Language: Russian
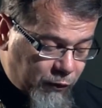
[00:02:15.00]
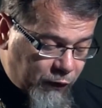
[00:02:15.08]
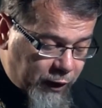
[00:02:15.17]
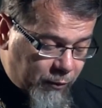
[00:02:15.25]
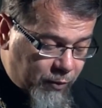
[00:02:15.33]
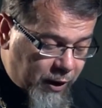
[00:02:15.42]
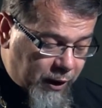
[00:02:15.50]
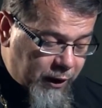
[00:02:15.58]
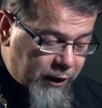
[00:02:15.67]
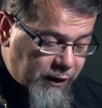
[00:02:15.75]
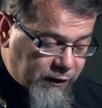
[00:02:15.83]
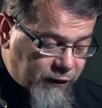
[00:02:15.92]
твоим,
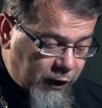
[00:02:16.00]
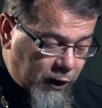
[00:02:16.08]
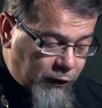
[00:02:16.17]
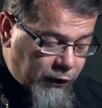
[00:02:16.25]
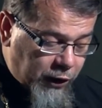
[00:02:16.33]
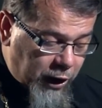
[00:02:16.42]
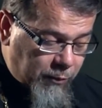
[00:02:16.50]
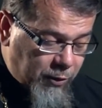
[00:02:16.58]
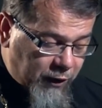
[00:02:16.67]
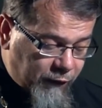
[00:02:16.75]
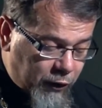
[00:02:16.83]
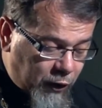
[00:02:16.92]
и сделал имя
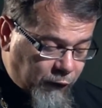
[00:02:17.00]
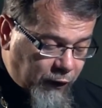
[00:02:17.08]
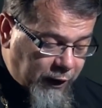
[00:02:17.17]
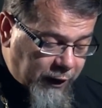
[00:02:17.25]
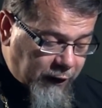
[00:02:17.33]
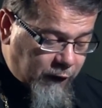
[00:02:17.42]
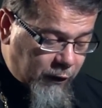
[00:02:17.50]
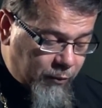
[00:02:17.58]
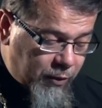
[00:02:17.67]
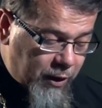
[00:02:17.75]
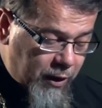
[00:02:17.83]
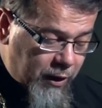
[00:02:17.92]
твое
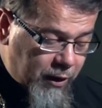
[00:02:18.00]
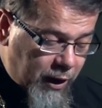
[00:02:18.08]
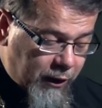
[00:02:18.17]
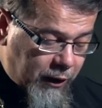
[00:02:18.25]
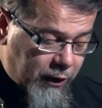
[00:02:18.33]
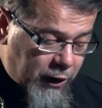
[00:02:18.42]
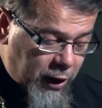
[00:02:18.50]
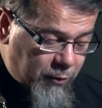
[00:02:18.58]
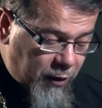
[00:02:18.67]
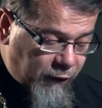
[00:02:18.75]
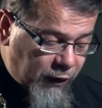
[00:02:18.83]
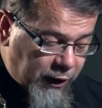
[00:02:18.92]
великим, как
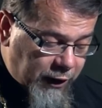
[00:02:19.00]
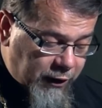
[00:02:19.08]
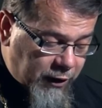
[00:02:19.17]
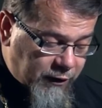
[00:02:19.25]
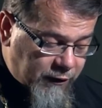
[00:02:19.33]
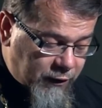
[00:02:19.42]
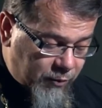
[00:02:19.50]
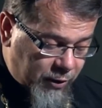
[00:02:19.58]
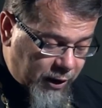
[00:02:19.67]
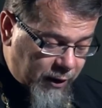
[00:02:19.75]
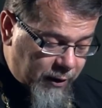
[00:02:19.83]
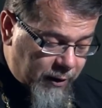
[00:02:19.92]
имя великих на земле.